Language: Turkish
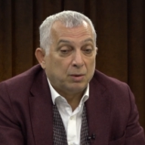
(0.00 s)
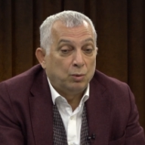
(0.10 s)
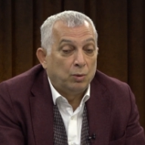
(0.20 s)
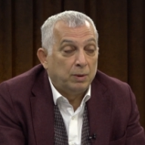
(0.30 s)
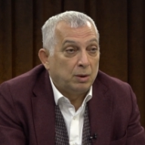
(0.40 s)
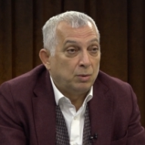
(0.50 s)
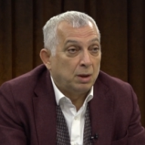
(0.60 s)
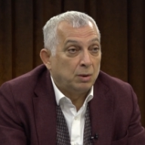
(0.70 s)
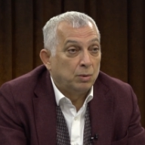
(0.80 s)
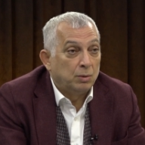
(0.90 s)
Doğu ve
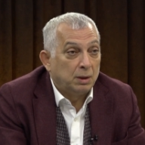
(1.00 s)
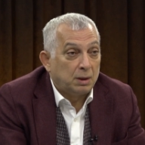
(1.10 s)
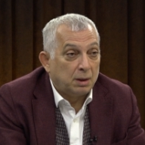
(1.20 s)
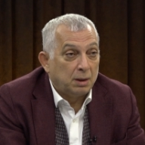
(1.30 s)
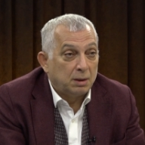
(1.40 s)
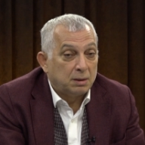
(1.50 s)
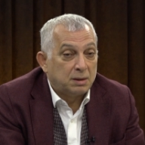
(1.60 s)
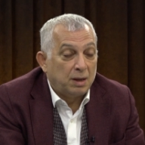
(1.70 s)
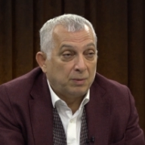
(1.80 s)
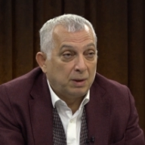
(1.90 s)
Güneydoğu'daki
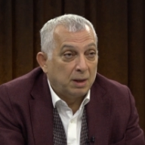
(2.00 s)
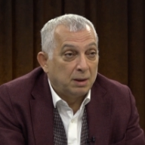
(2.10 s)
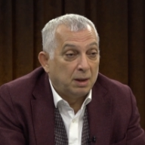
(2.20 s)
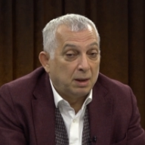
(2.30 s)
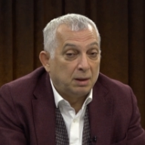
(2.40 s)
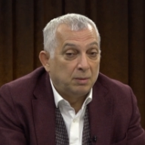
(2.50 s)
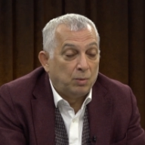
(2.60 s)
sevgiye dayalı,